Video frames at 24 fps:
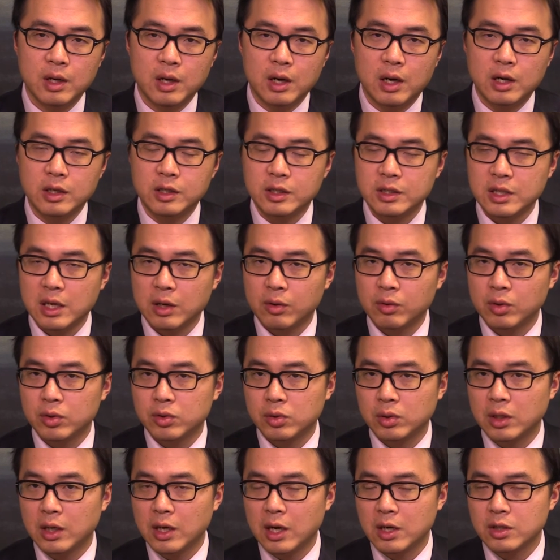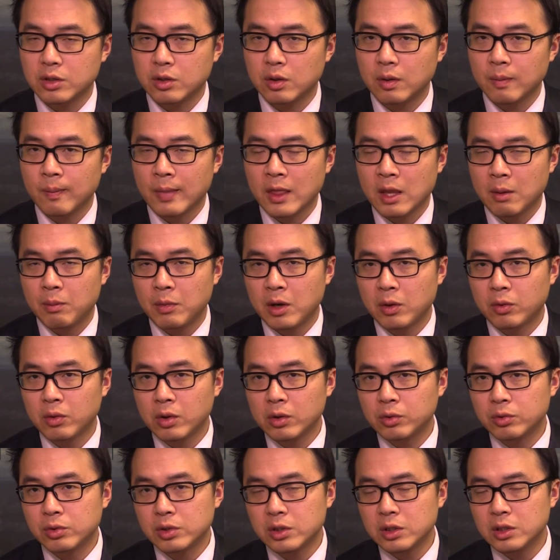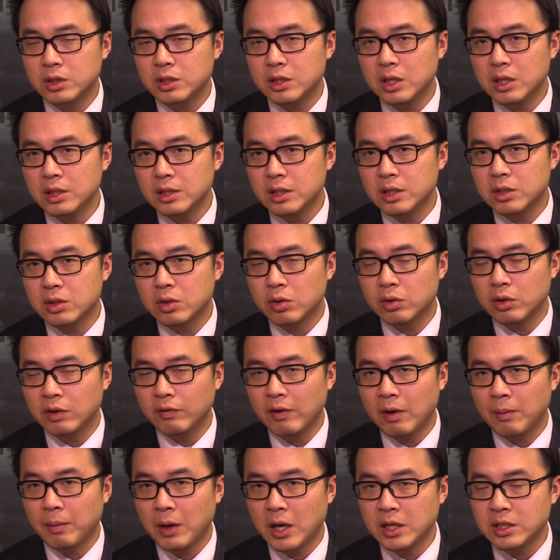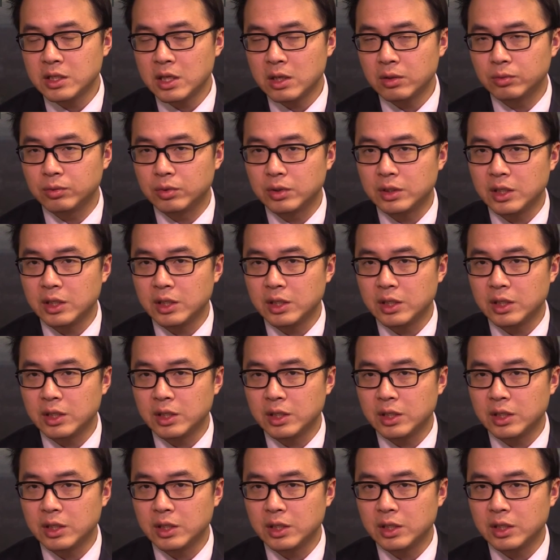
而且在过去的两周，美国股市仅仅从一万八千五